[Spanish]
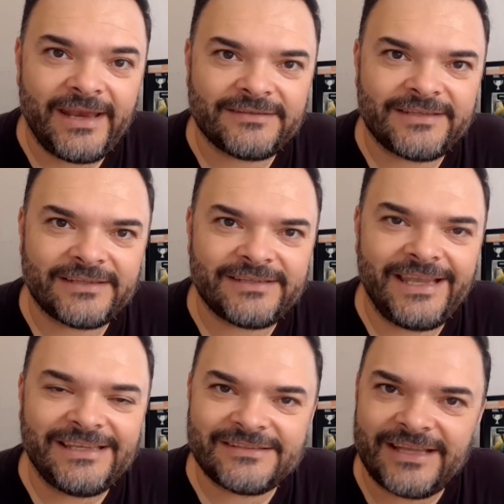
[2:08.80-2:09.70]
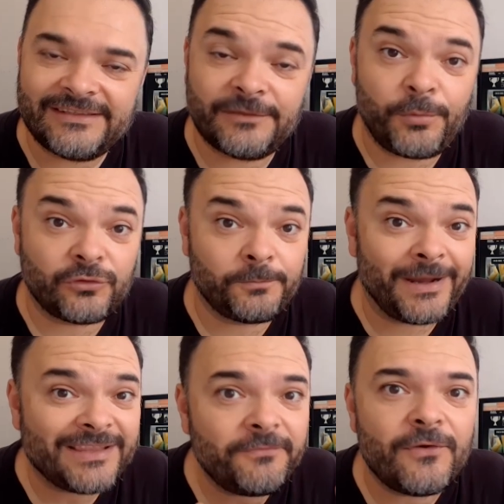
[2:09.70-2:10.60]
en estas instancias. Por su
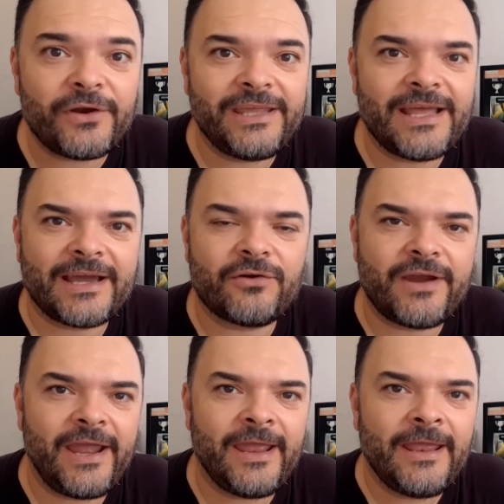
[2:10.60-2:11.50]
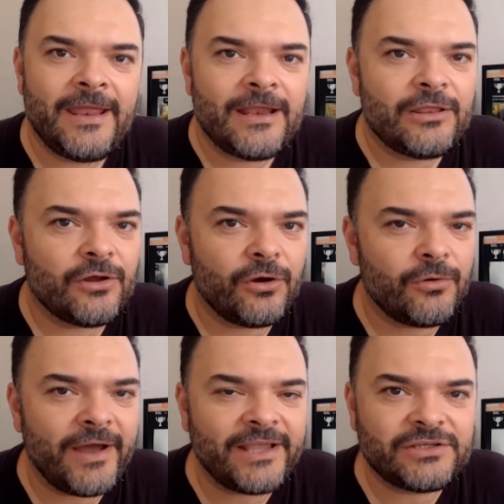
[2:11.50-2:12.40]
parte, Florida creo que no
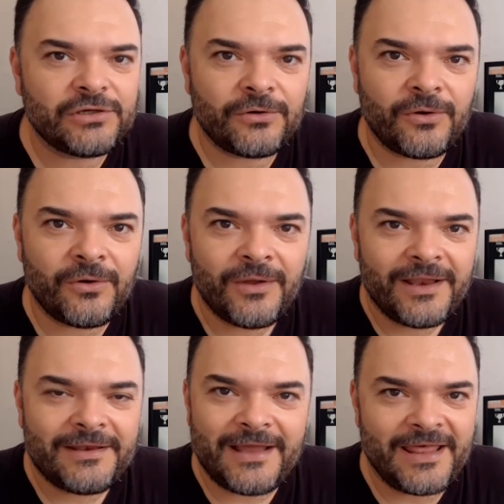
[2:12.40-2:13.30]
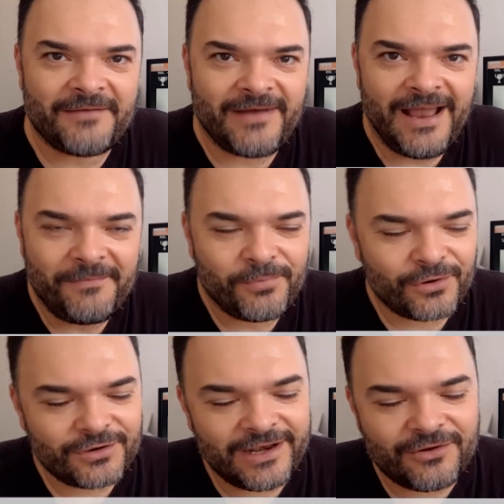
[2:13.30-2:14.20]
lo ha hecho nada mal,
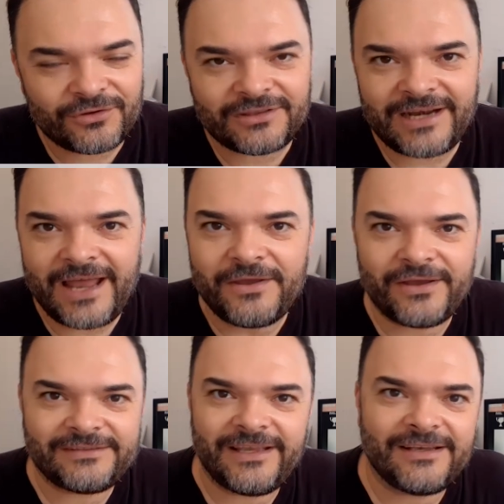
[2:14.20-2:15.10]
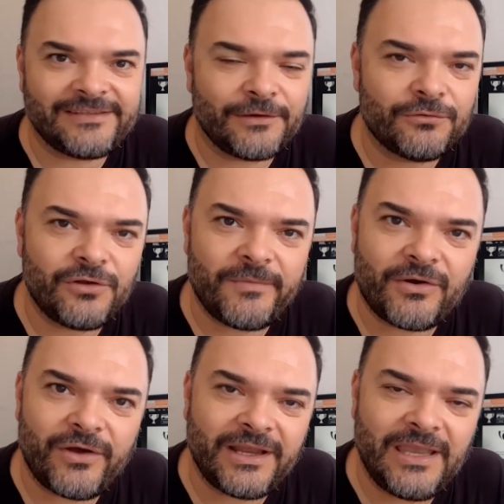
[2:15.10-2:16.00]
por el contrario, es el segundo
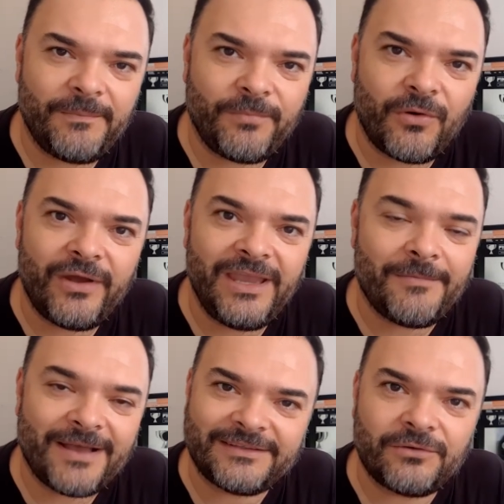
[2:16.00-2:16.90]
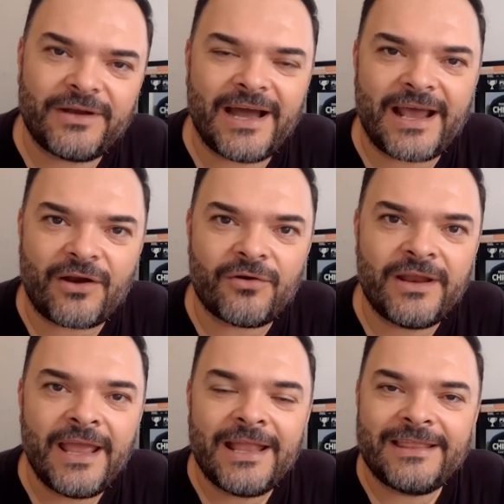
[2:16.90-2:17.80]
mejor equipo y va a ser un
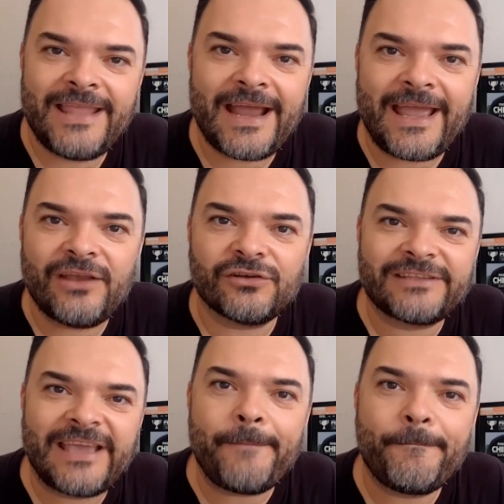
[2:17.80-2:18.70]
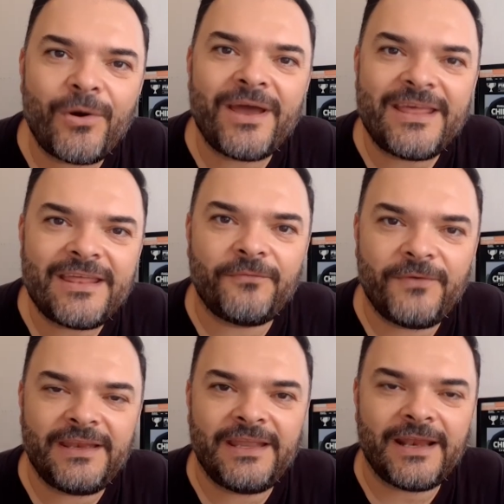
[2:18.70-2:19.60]
agarrón de aquellos. ¿Qué puede
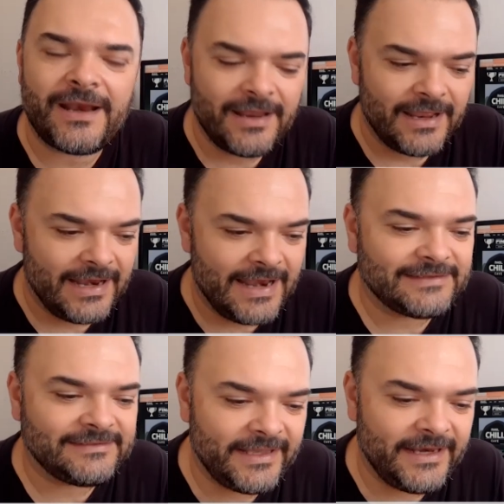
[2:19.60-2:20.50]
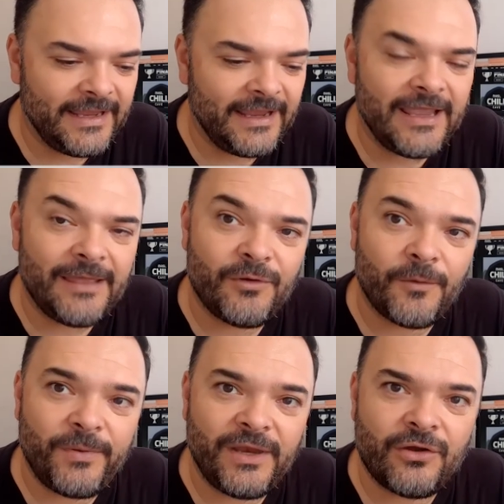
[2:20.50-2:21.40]
definir la serie, en mi
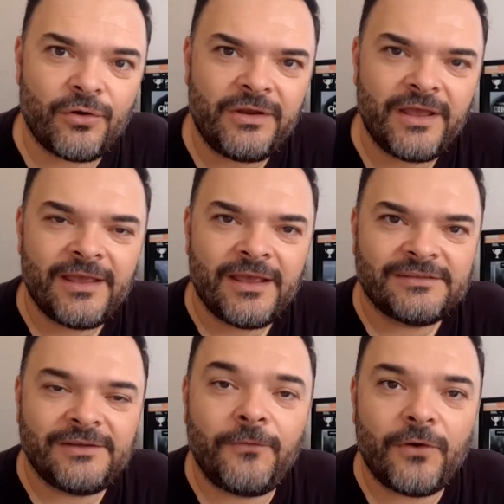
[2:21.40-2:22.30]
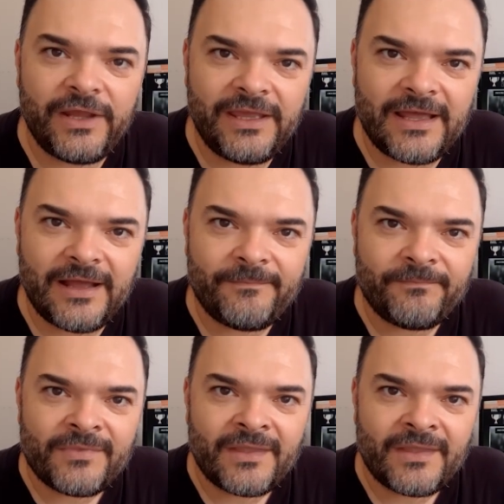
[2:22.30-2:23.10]
opinión? Si Florida